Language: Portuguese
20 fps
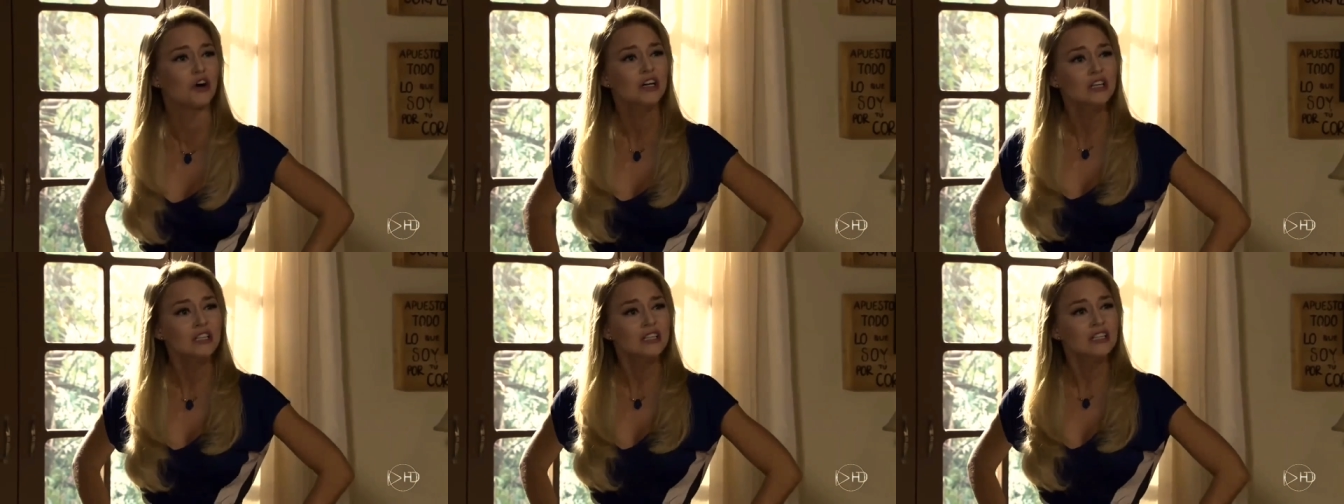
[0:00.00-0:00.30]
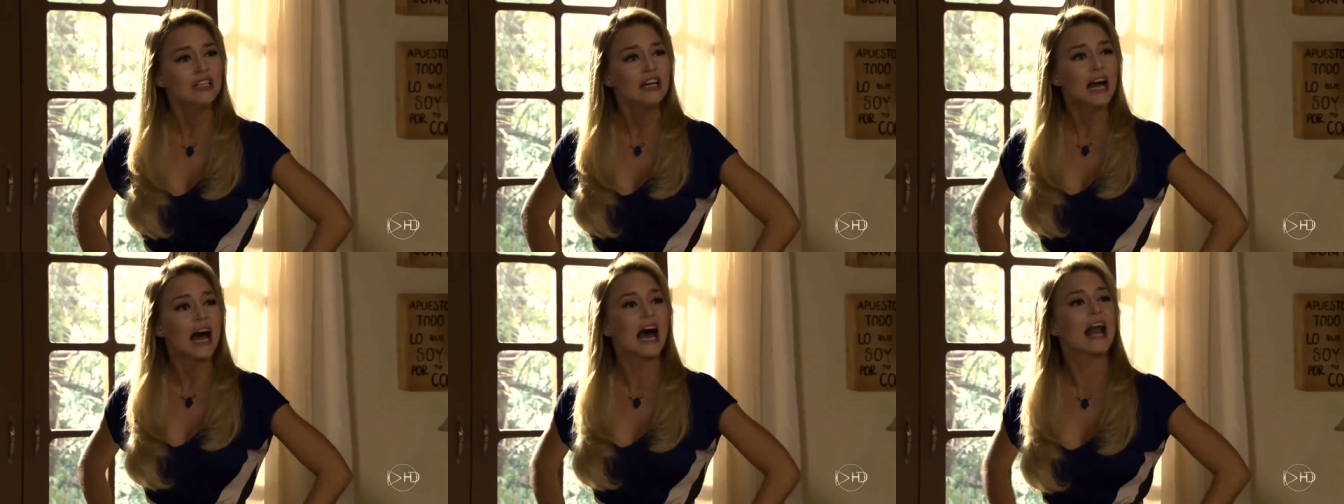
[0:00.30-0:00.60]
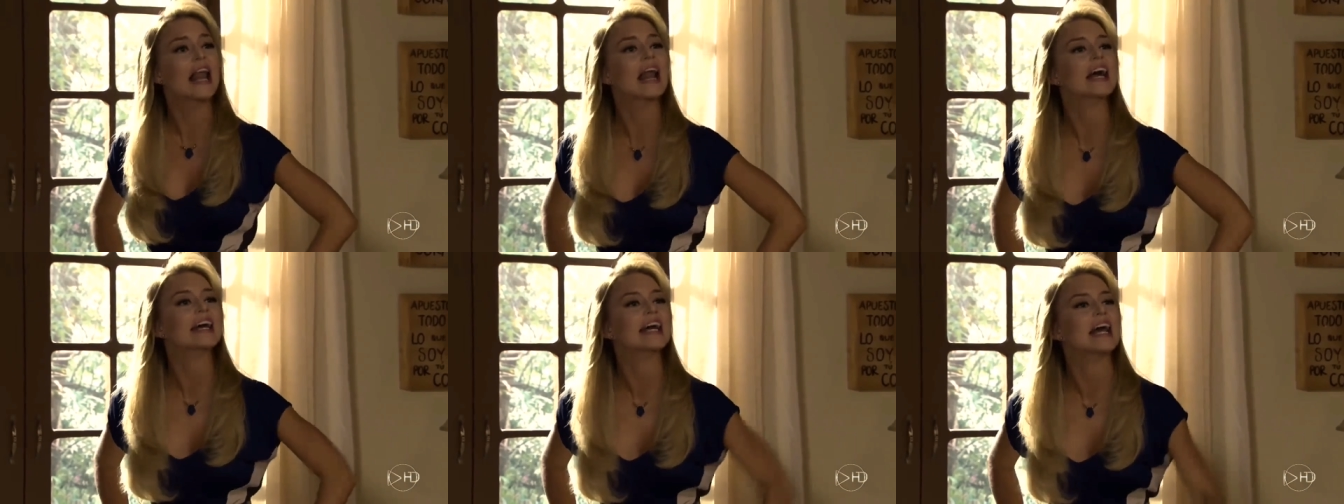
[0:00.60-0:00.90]
Ontem
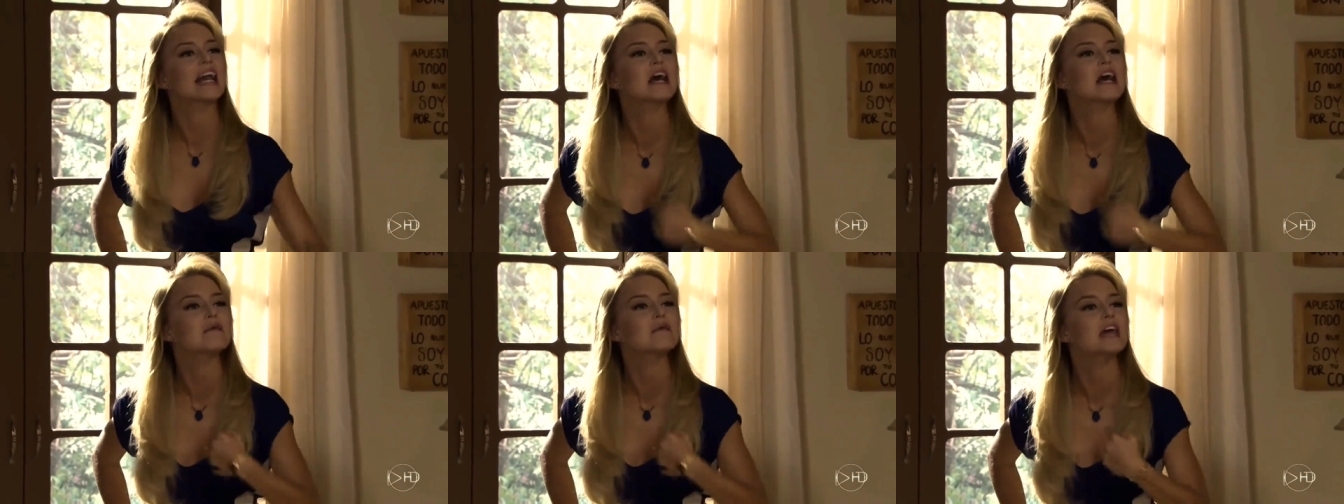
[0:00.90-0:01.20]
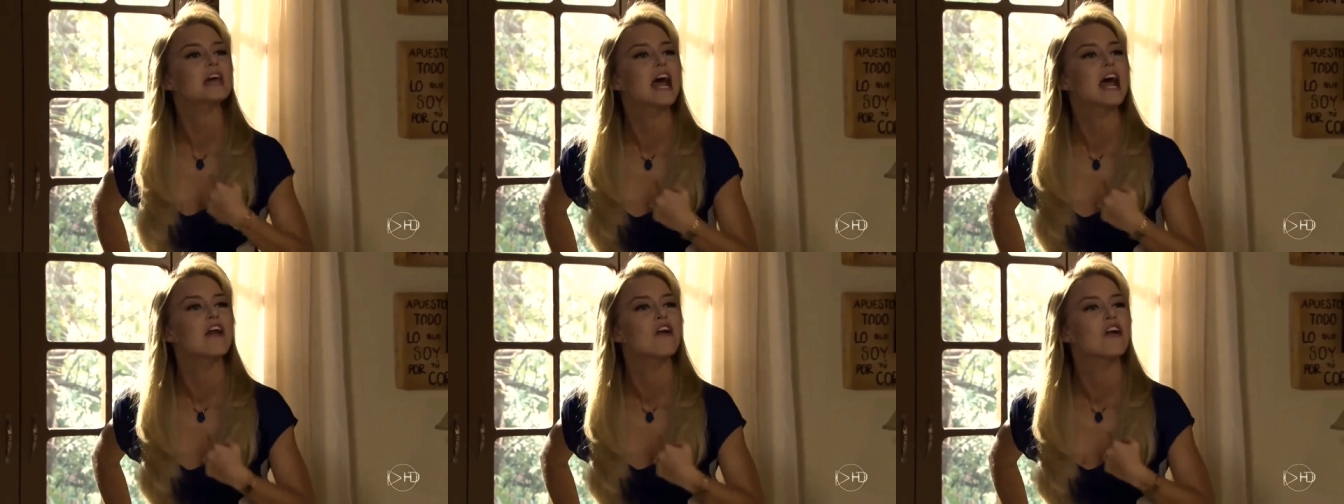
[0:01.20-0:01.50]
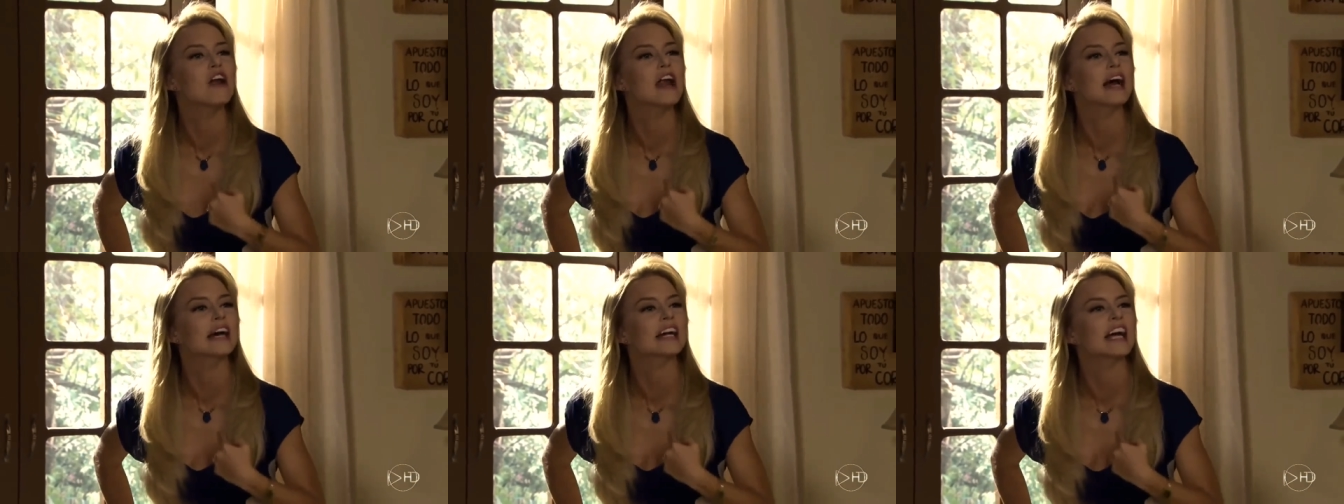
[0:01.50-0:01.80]
na festa de
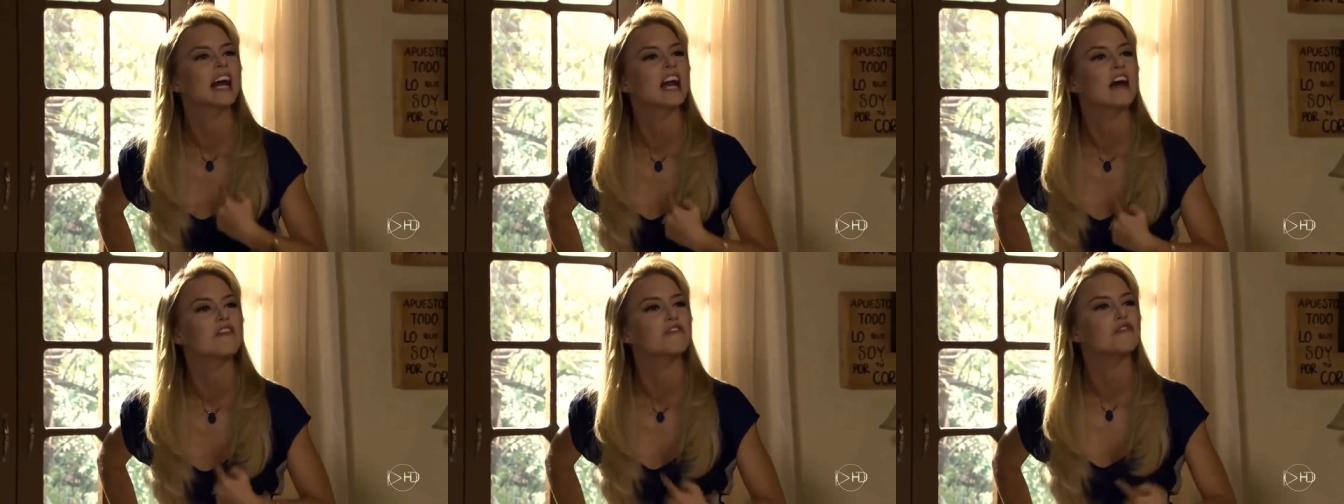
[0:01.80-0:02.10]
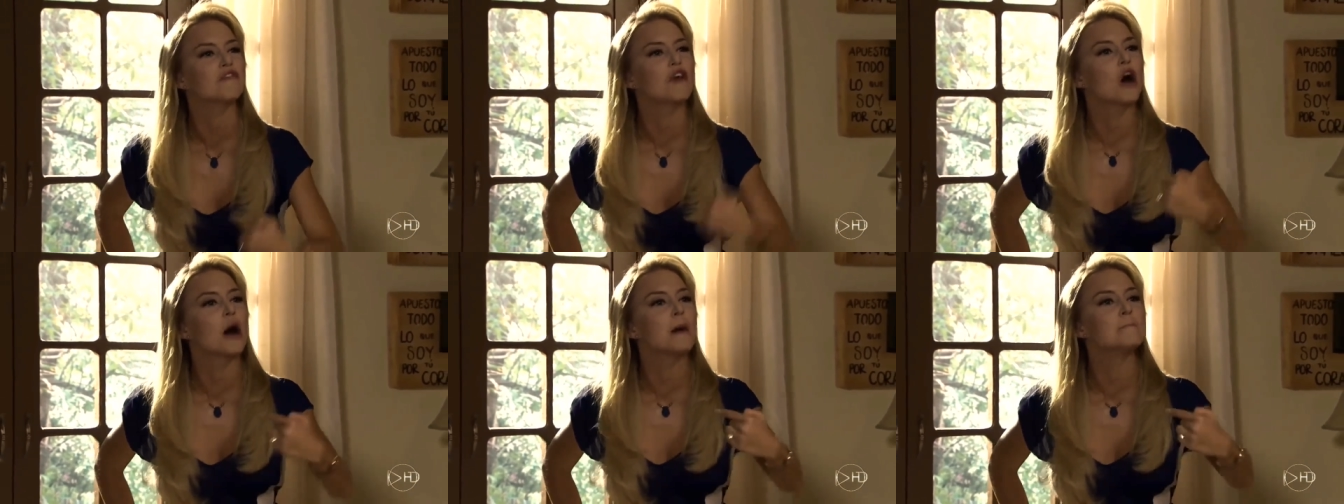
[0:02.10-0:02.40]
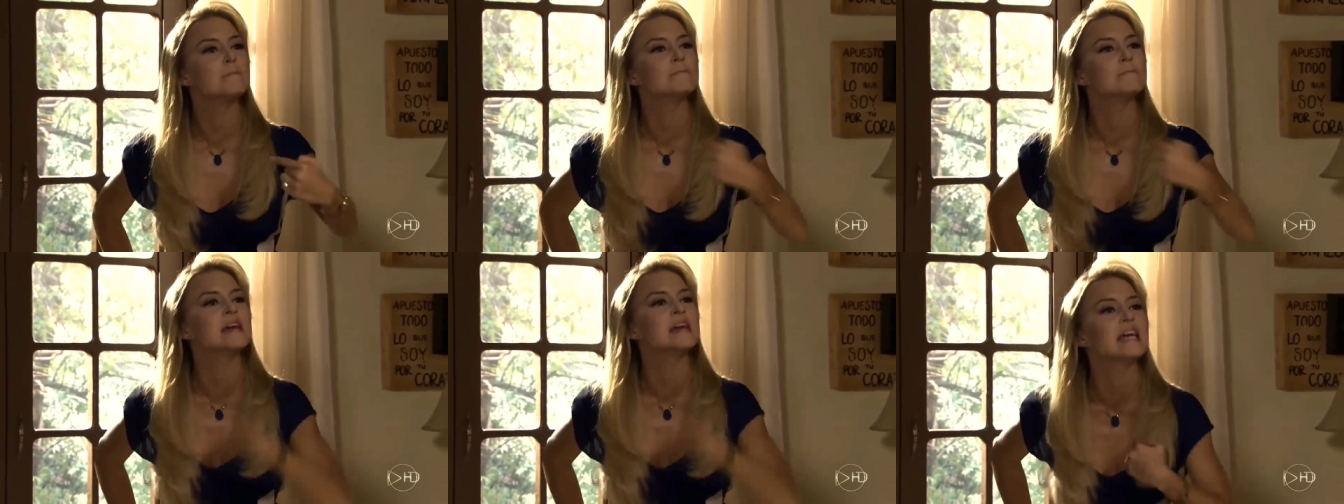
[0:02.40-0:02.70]
casamento, eu
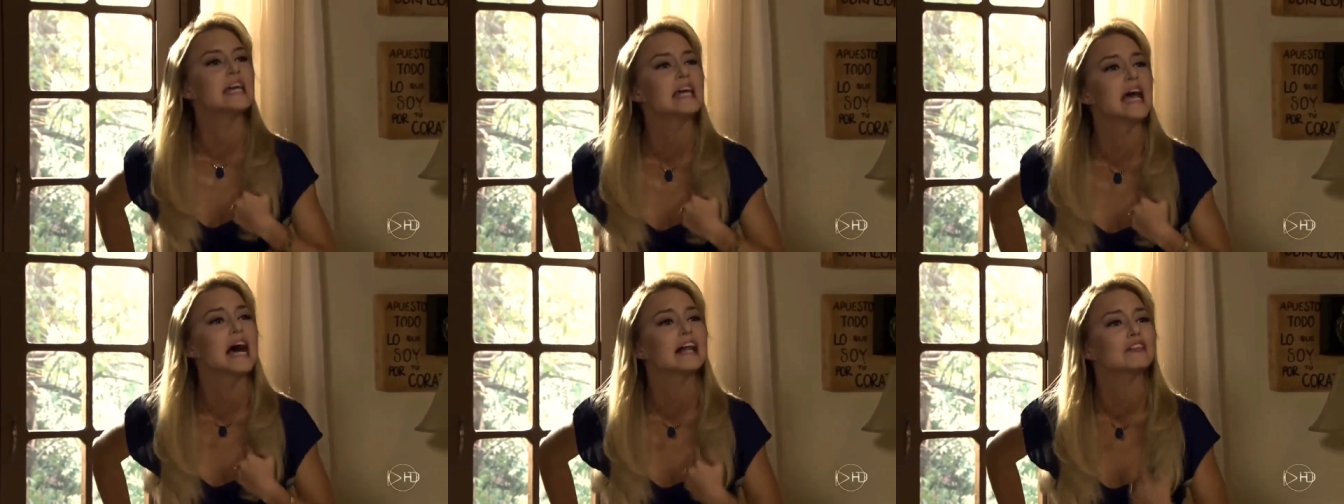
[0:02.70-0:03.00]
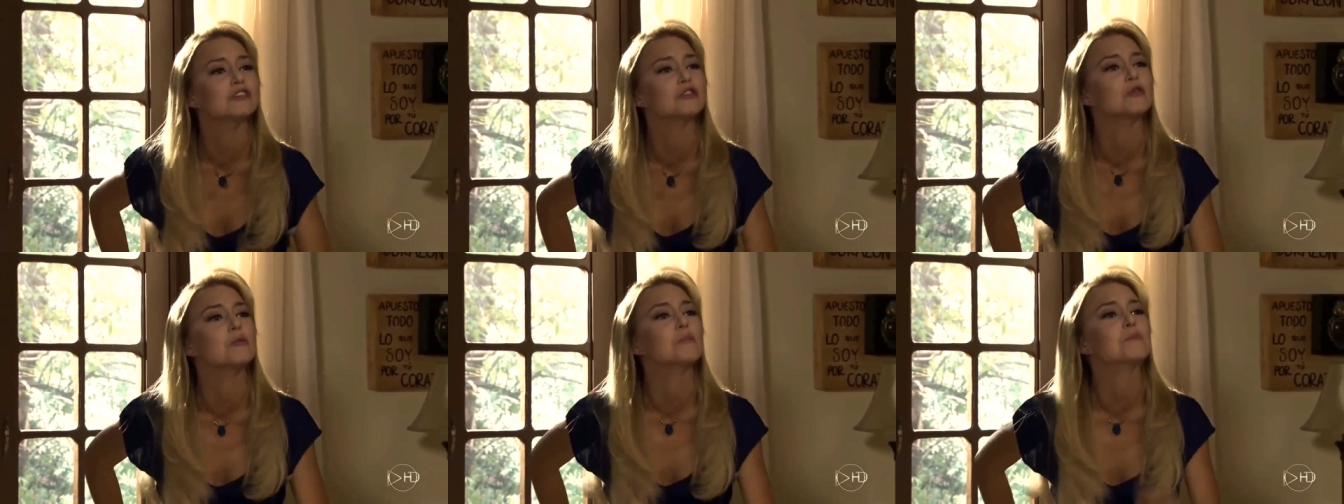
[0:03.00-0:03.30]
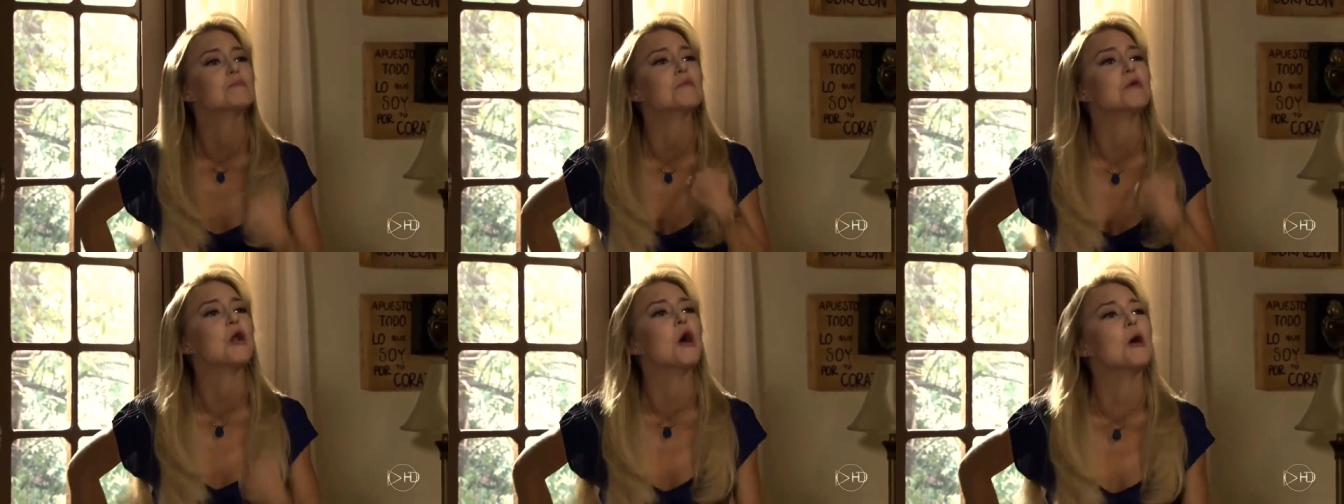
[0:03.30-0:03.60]
vi ele
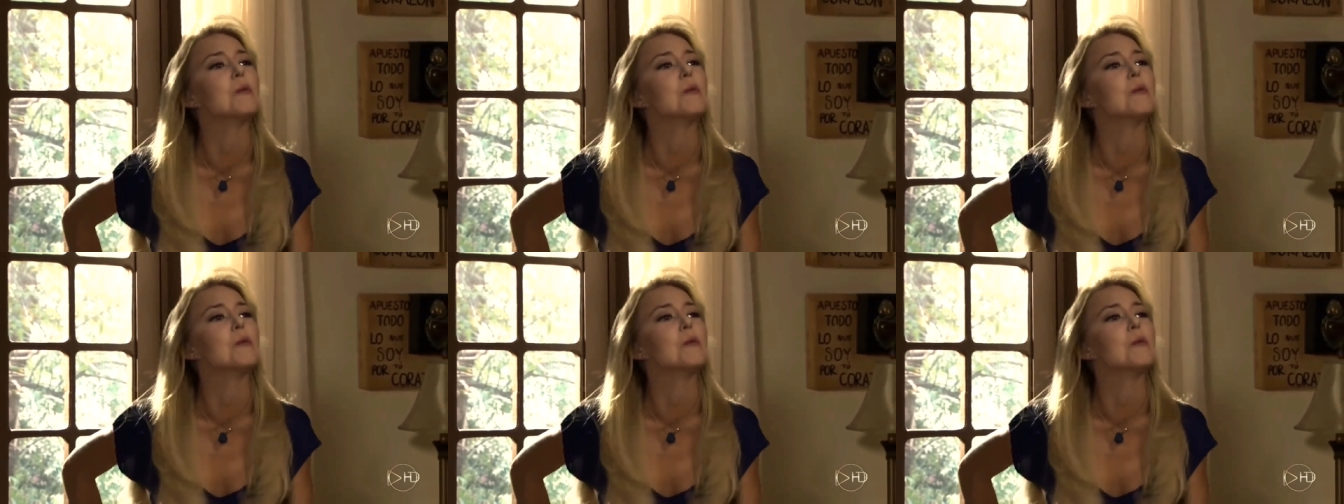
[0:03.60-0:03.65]
beijando